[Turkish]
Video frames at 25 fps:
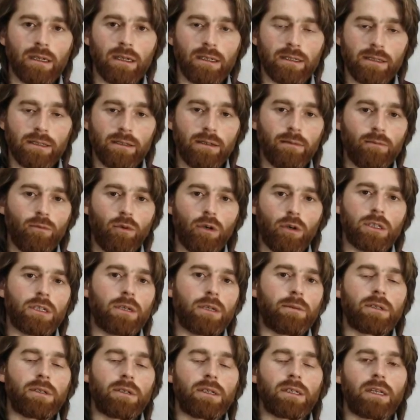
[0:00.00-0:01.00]
aslında
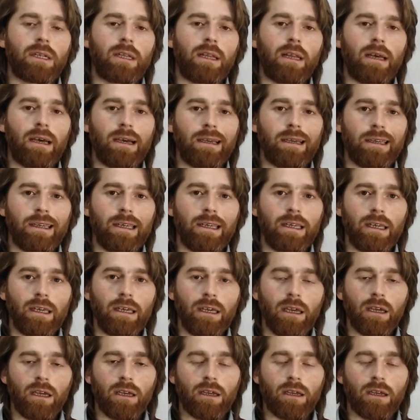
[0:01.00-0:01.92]
muhatabını da daha iyi